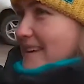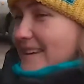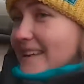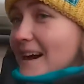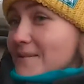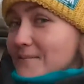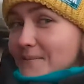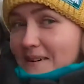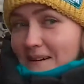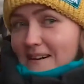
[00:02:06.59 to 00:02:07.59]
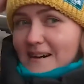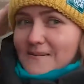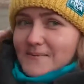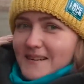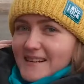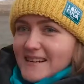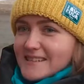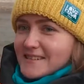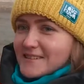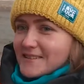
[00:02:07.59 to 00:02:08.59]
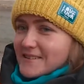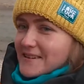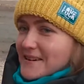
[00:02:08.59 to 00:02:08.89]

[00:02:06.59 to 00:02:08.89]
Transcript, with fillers: И там э, приходил